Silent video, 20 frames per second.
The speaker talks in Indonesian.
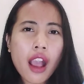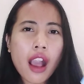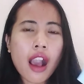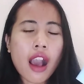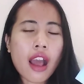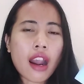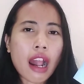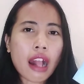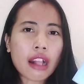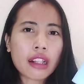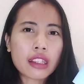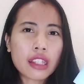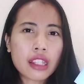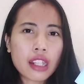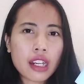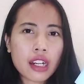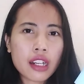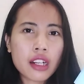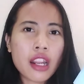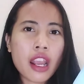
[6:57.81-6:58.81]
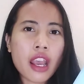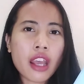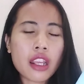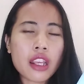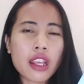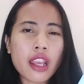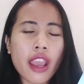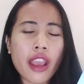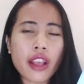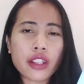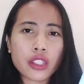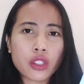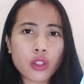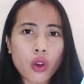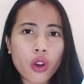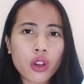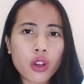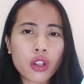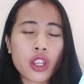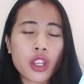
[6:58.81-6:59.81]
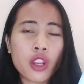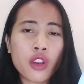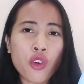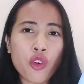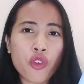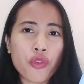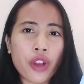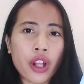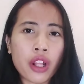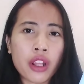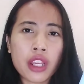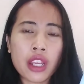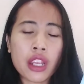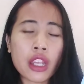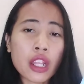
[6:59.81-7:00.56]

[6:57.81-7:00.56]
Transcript: karakter dari Esok di novel